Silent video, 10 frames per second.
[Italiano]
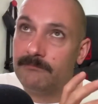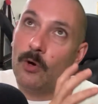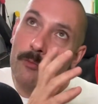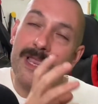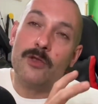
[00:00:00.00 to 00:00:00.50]

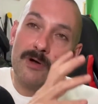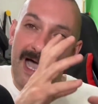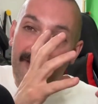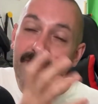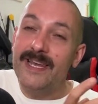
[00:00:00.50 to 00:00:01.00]
o meglio,
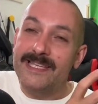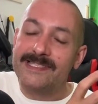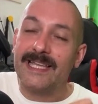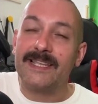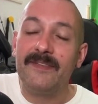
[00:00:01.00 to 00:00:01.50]
a fine
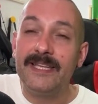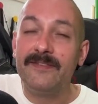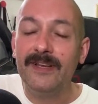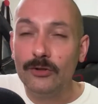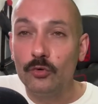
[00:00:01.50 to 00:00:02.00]
estate
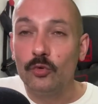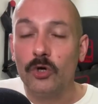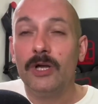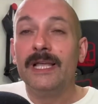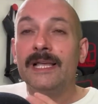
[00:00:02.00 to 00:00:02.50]
2021